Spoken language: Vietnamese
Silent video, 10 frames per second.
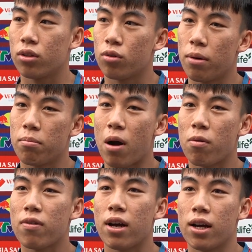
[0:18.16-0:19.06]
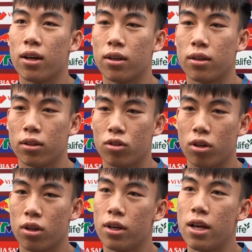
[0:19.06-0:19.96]
truyền bóng và
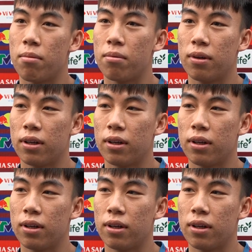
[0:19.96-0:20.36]
chọn thời điểm